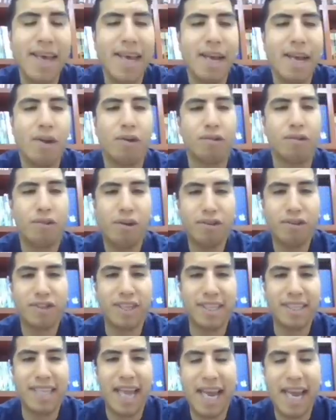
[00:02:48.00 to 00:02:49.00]
Los dos
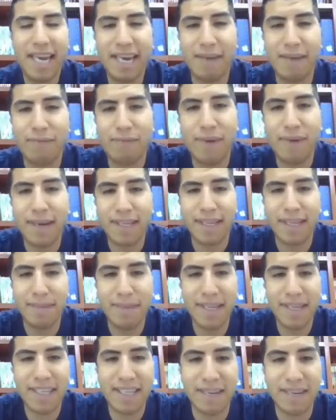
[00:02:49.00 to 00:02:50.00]
están
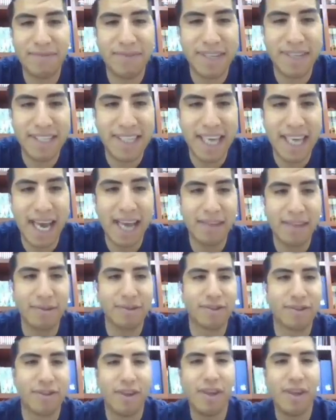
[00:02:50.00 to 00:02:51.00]
fuertemente
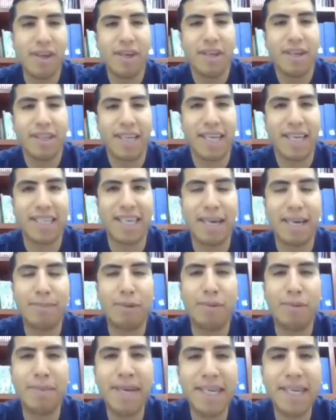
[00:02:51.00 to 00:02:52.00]
fichados desde el
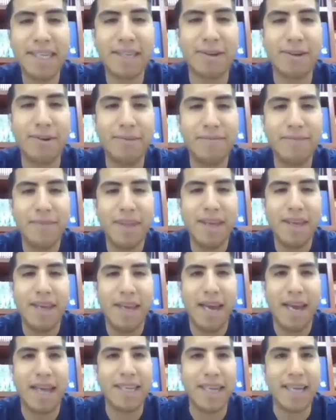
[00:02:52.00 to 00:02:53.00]
momento
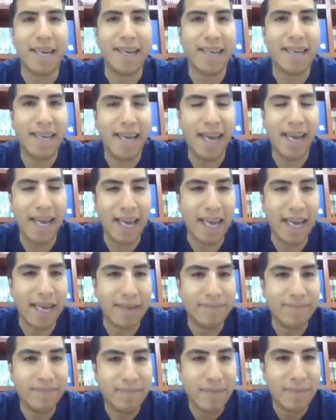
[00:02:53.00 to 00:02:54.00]
en el
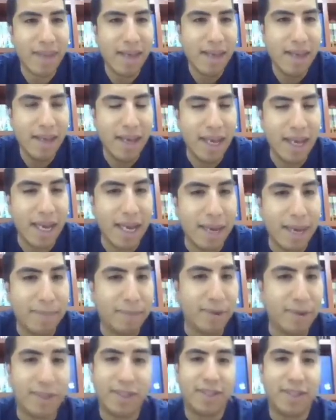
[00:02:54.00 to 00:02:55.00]
que, eh,
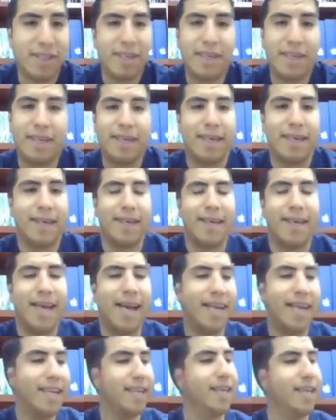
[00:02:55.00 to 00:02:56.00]
pues, eh,
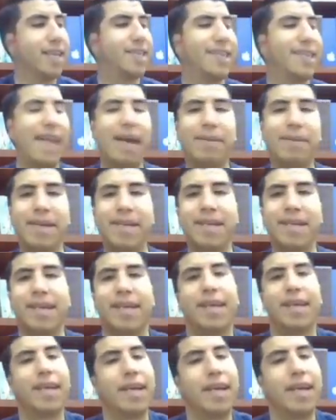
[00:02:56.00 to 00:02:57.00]
ahí
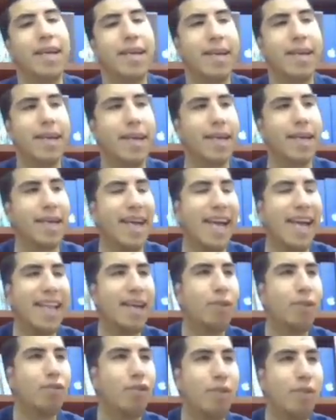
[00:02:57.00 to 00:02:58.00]
estaban eh,
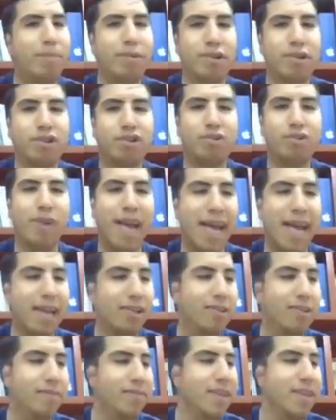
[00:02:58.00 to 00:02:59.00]
cada uno por su
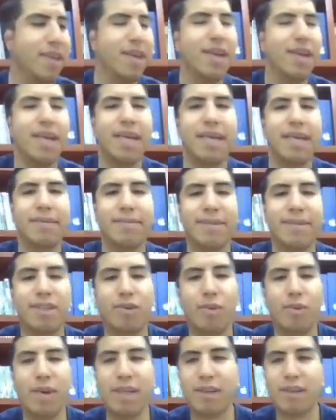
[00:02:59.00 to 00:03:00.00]
lado,
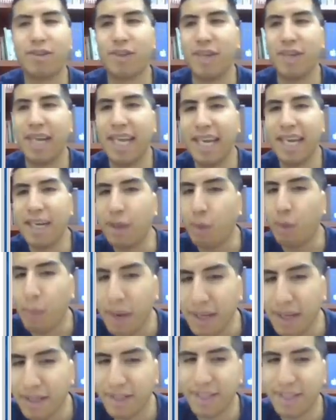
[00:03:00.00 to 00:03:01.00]
inmiscuidos en la
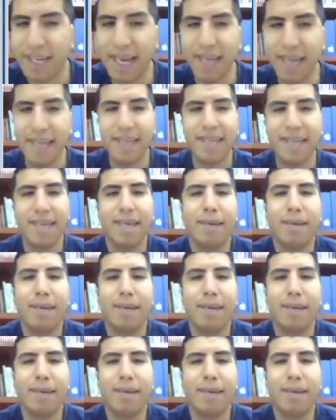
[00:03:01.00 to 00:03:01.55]
delincuencia.